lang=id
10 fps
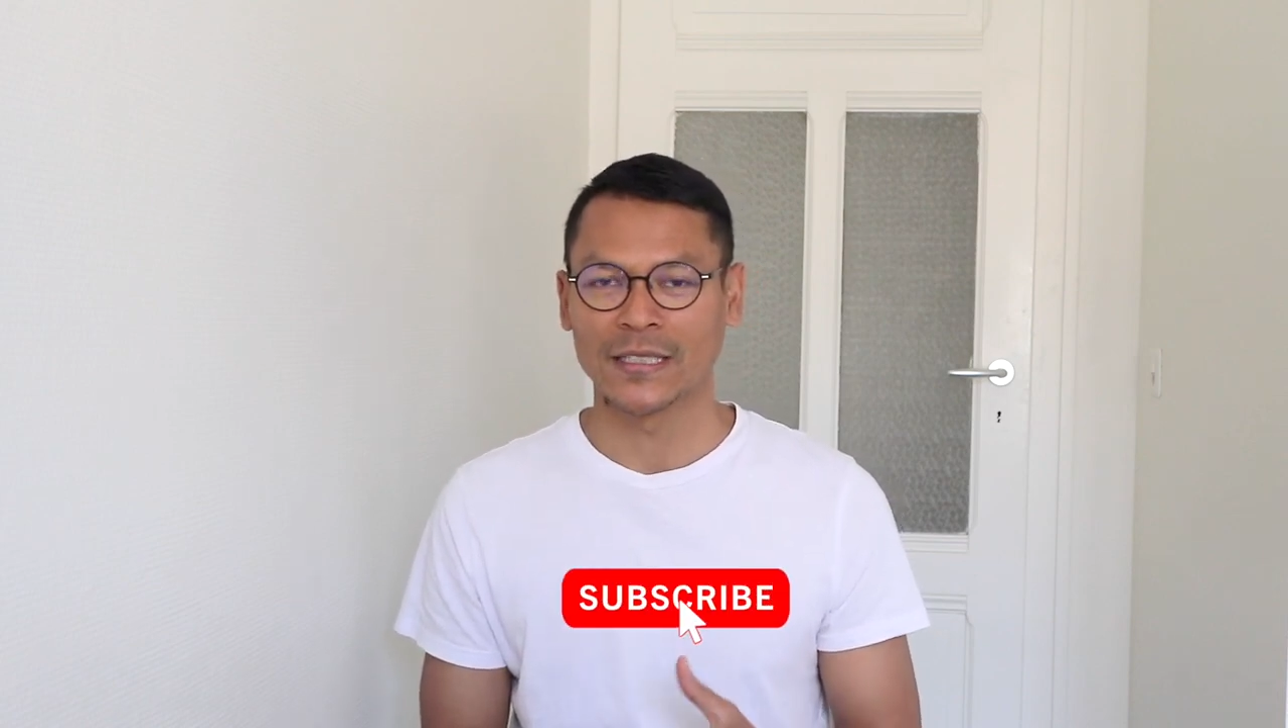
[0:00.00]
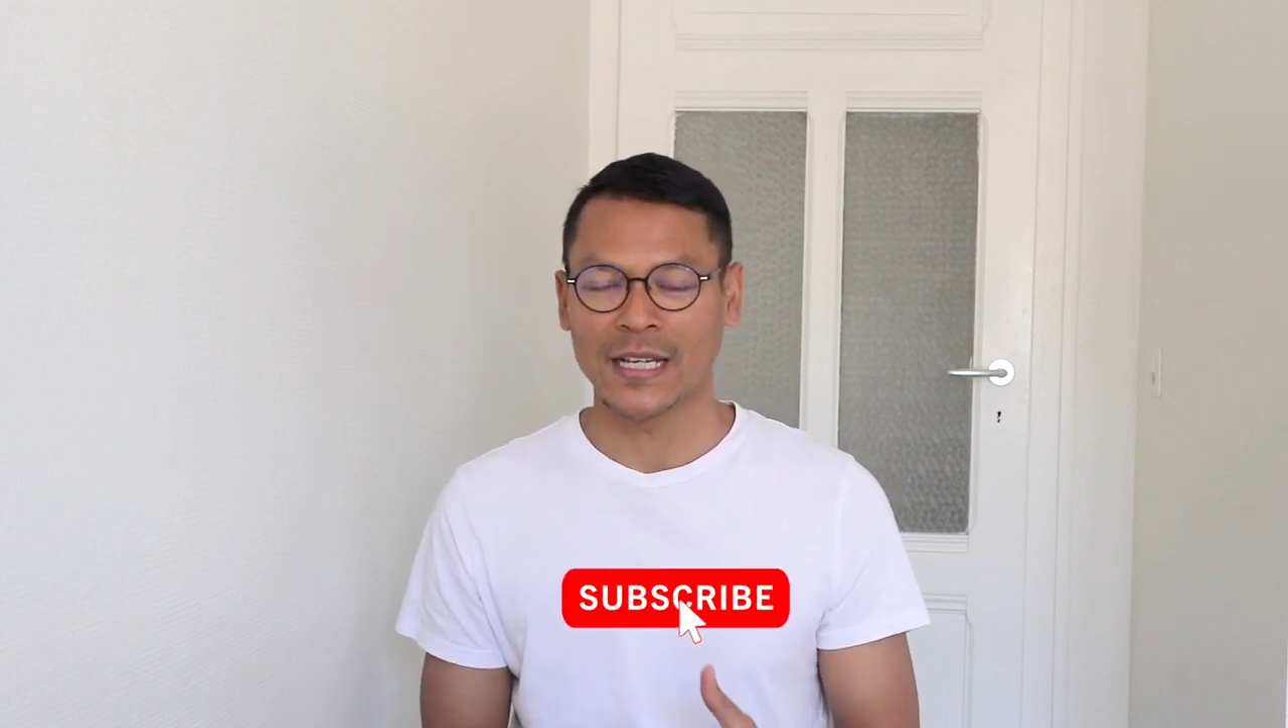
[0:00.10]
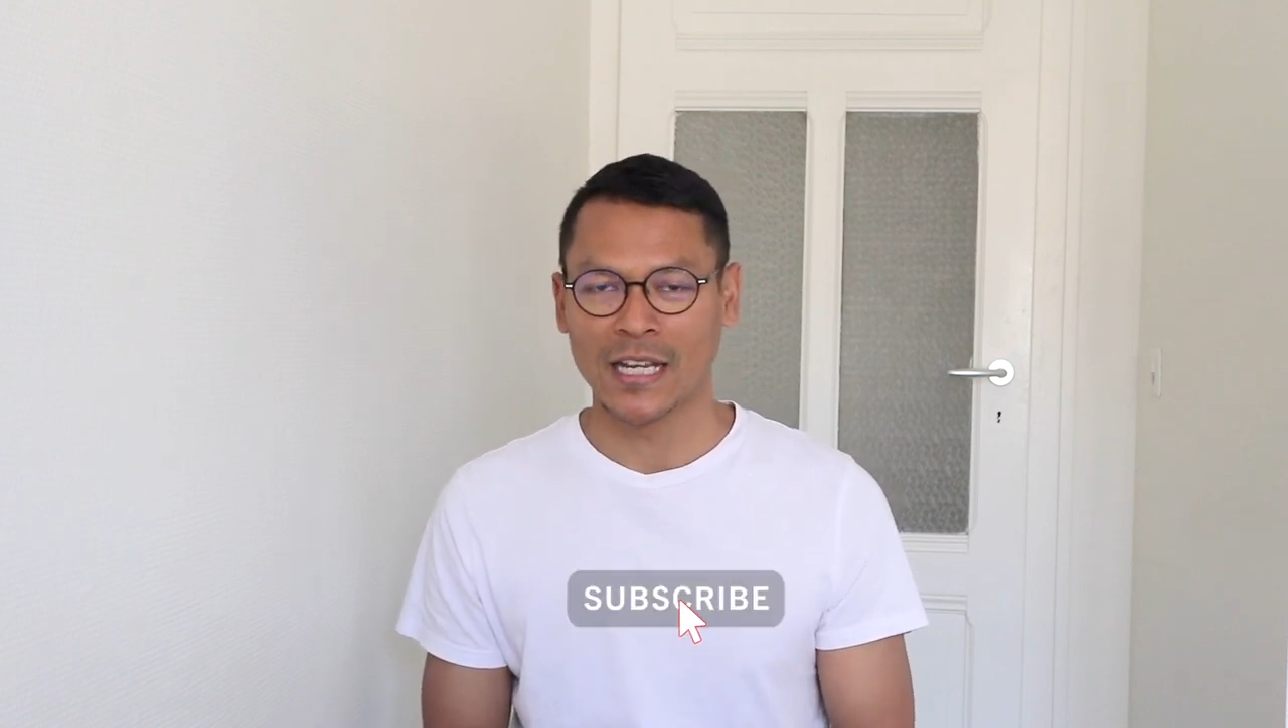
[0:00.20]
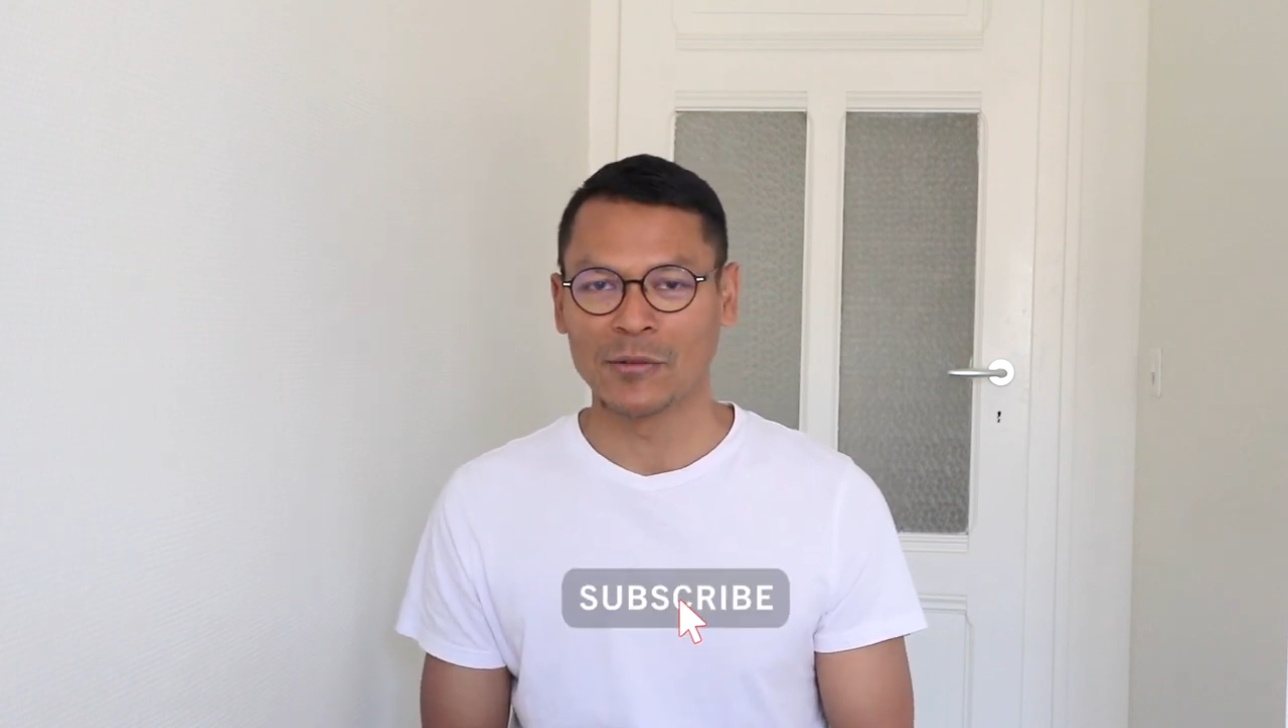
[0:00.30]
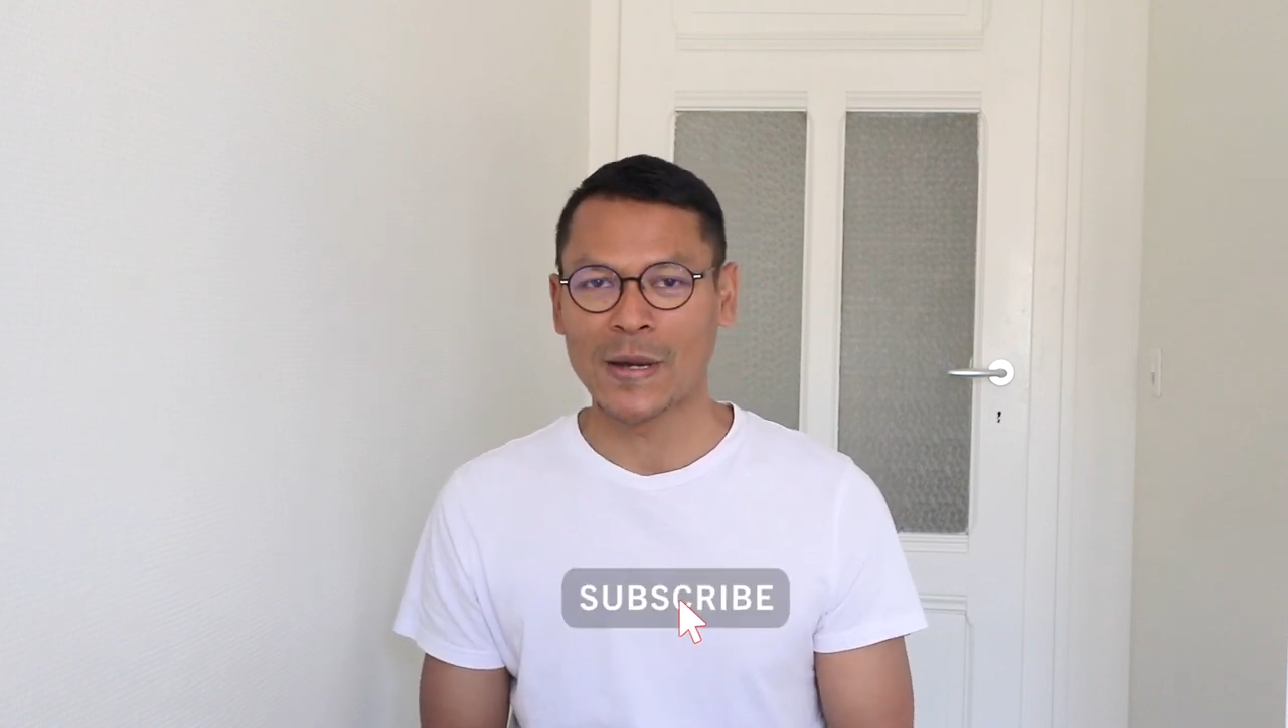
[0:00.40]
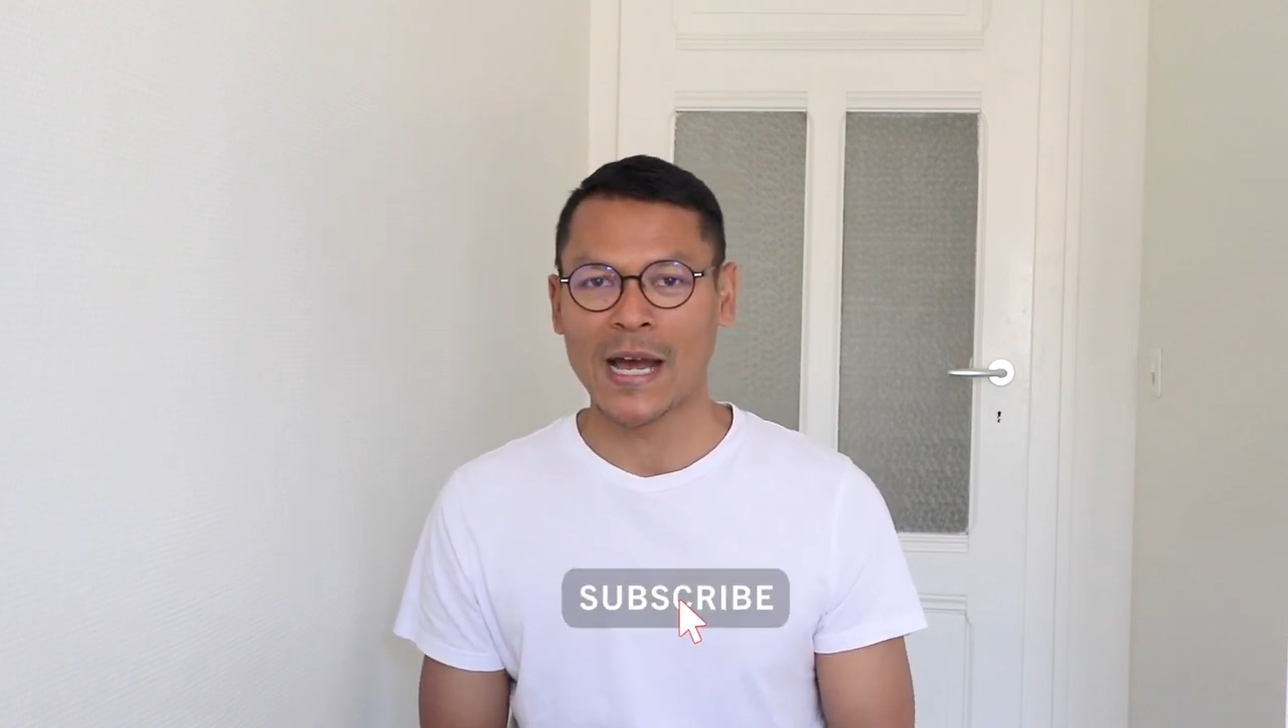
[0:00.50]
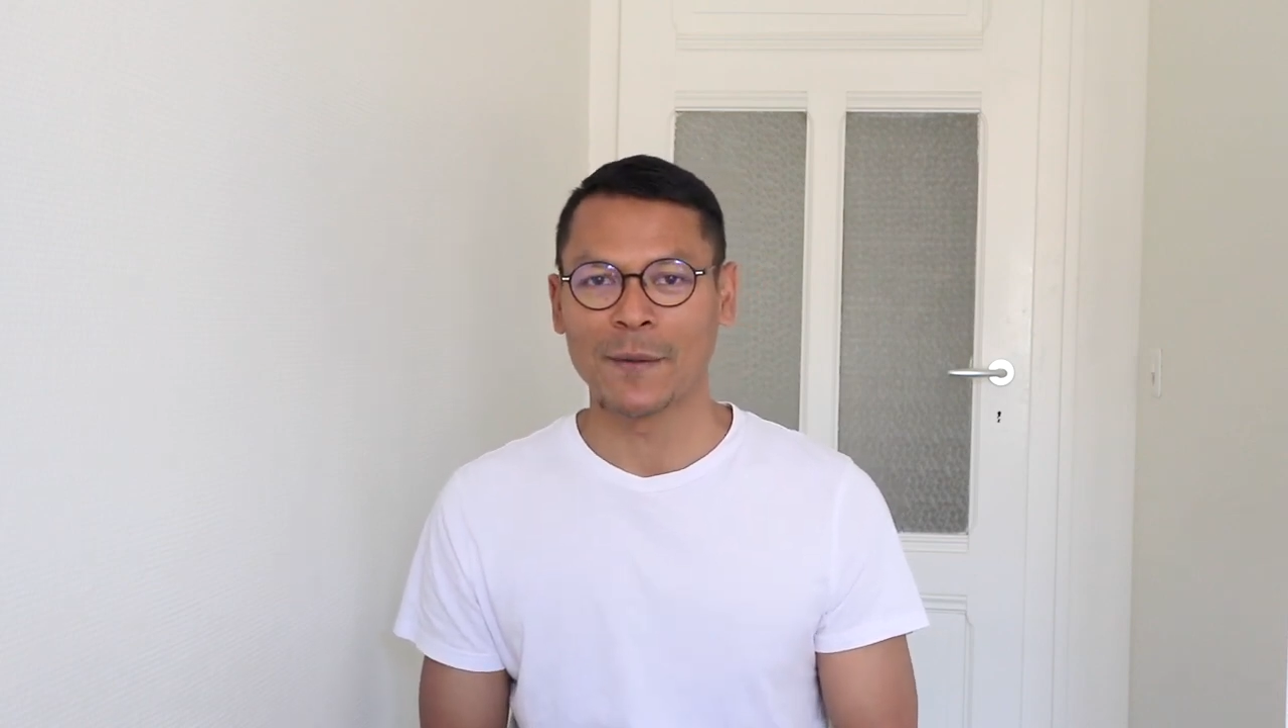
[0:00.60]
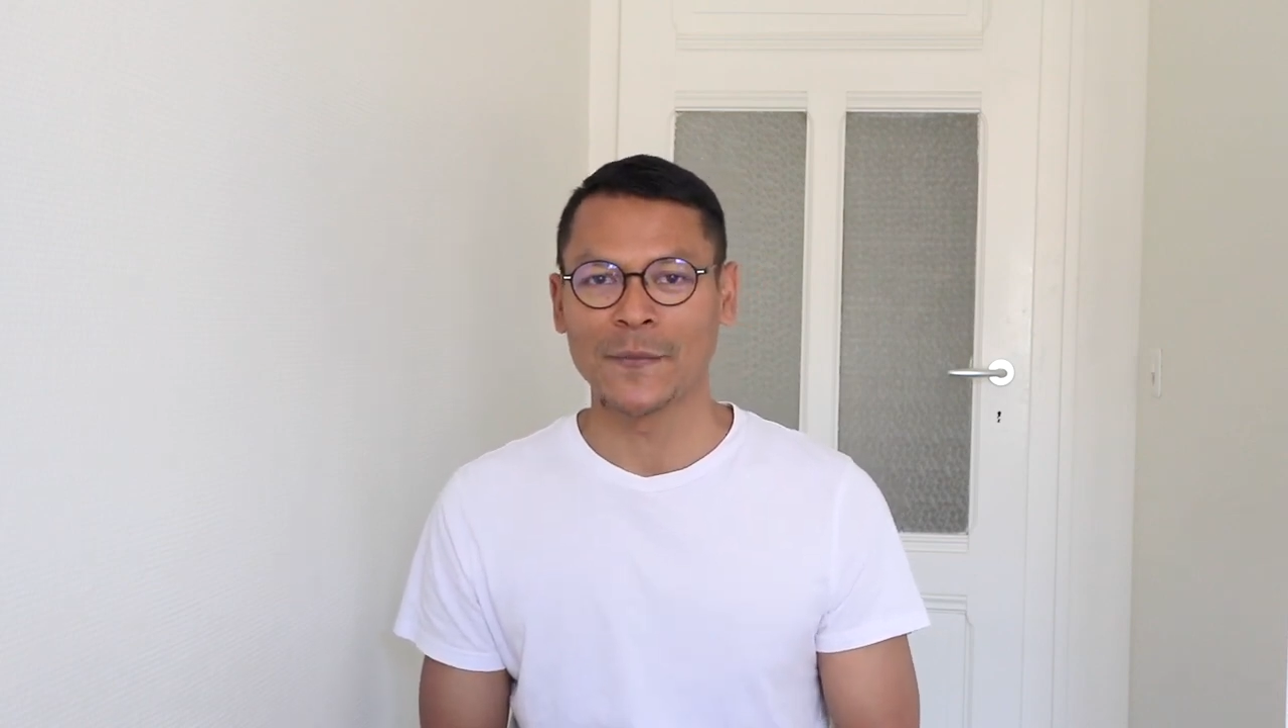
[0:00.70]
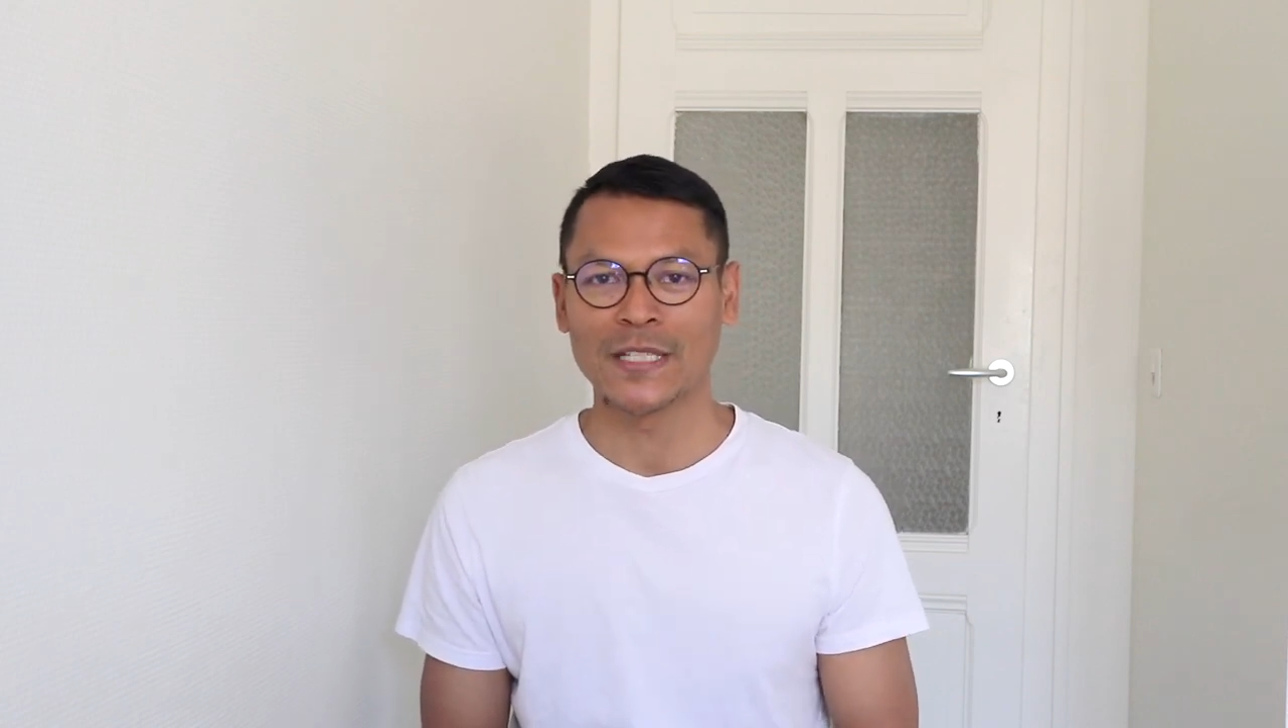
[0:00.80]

kalian pahami